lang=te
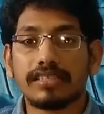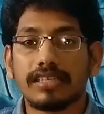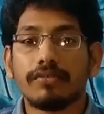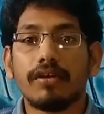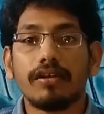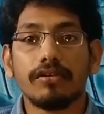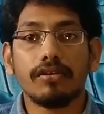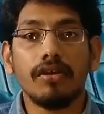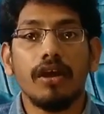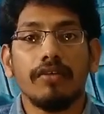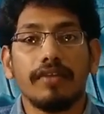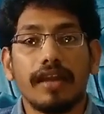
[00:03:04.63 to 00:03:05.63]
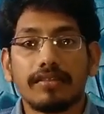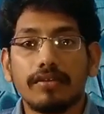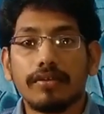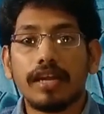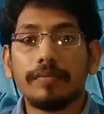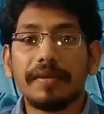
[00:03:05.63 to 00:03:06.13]
నచ్చని వాళ్ళు
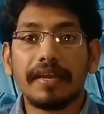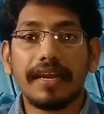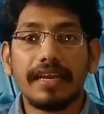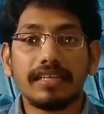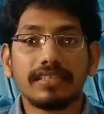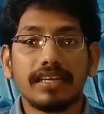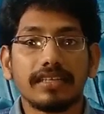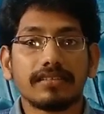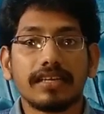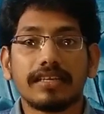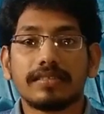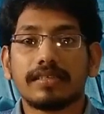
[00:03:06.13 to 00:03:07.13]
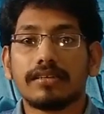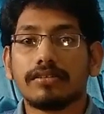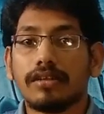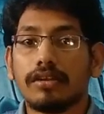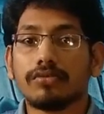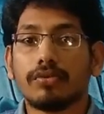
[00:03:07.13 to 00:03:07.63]
వీళ్ళందరూ కలిపి రేటింగ్స్ అనేది
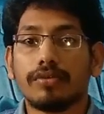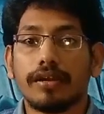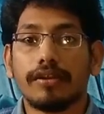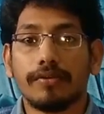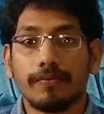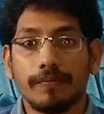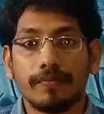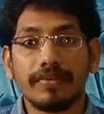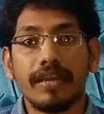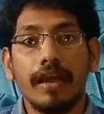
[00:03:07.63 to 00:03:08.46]
తగ్గించారు అనుకుంటున్నాను నేను